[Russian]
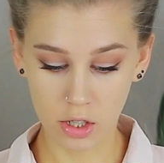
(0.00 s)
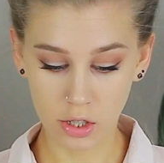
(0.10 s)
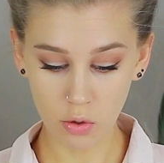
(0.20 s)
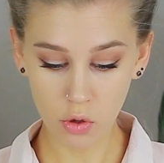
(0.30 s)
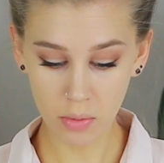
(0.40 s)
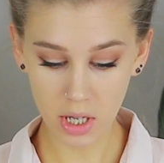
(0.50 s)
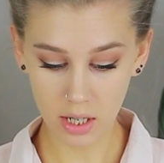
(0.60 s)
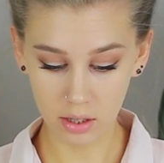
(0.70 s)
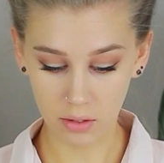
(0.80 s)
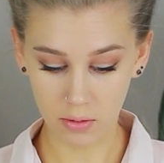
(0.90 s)
Кроме
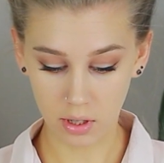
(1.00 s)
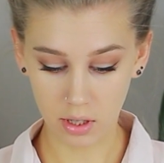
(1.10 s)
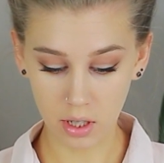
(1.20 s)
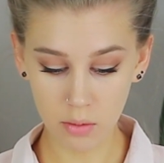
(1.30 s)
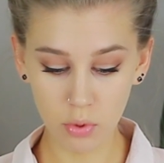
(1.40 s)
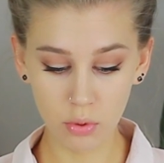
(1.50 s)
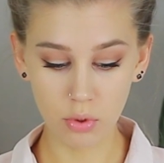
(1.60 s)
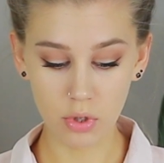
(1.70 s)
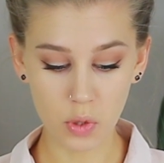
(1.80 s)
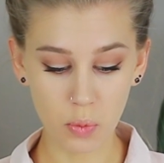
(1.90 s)
этого, я
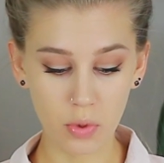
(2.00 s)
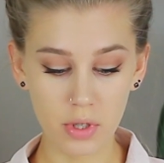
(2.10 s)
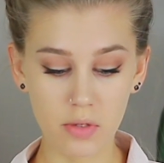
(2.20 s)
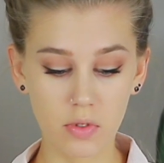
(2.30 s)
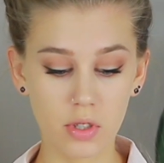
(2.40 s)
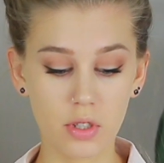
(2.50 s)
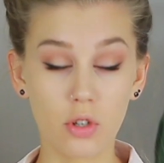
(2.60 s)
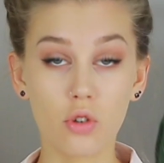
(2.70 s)
буду использовать